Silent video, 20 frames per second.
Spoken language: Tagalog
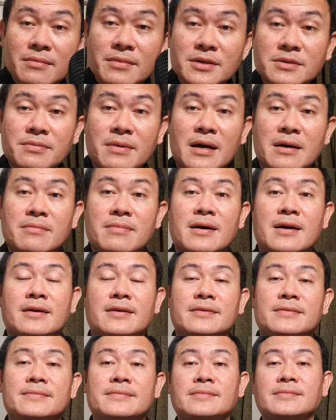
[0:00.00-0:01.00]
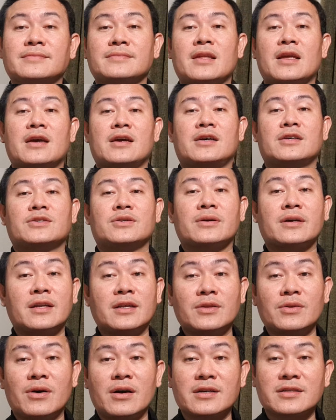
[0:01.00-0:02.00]
mas mahaba. So,
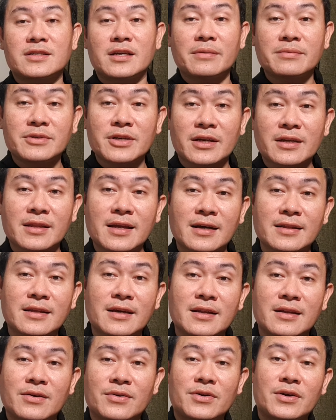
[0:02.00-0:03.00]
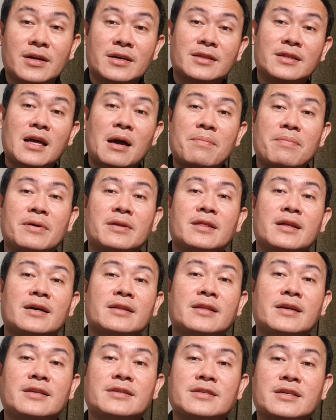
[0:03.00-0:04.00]
ganito ang subject natin or ang topic
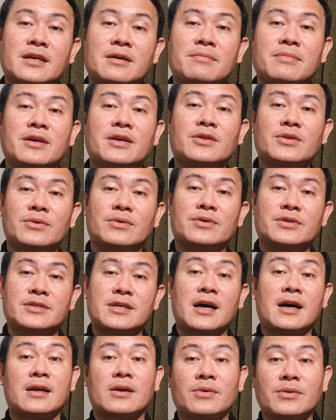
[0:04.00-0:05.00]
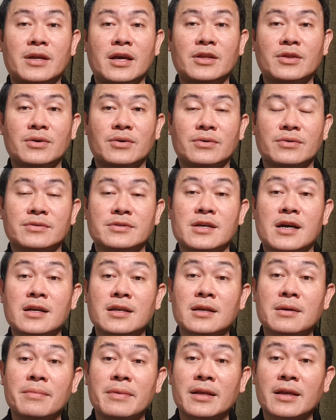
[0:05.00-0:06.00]
natin sa gabing ito or sa araw na ito, kung
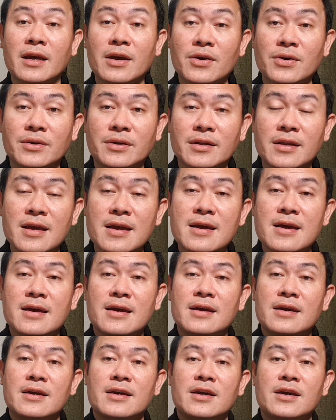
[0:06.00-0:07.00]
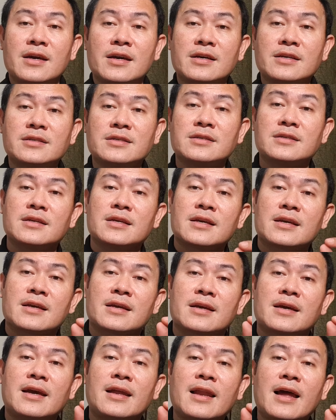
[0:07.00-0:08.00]
saan ka man ngayon, is
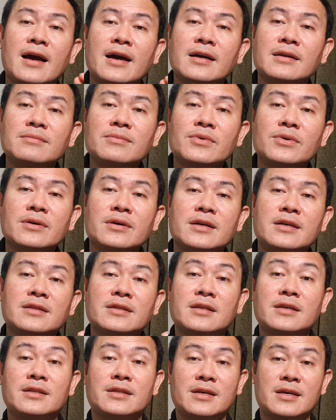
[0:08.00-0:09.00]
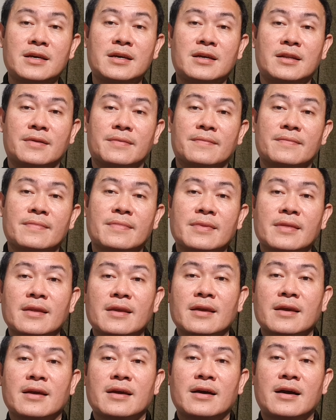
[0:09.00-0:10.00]
kailangan mong intindihin
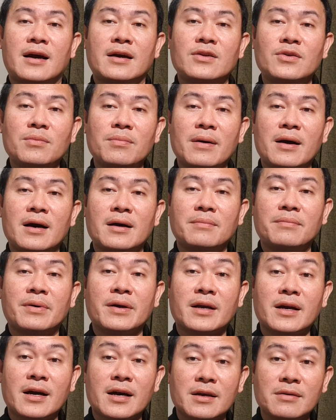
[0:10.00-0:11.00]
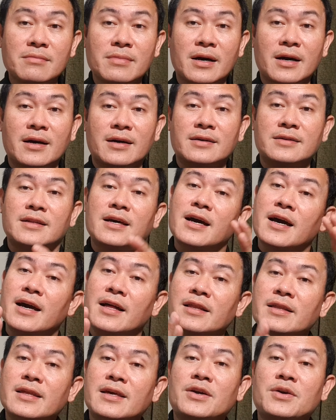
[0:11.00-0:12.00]
ano ba ang pagkakaiba ng
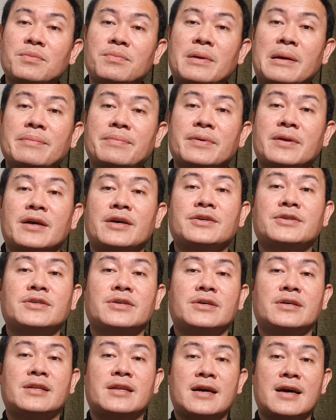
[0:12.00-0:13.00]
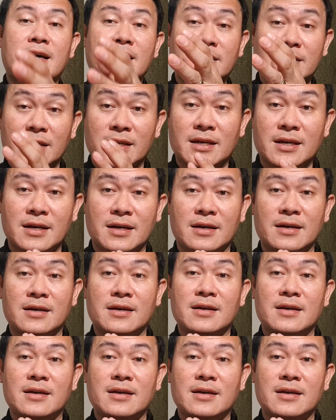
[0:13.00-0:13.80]
healthcare preparation at saka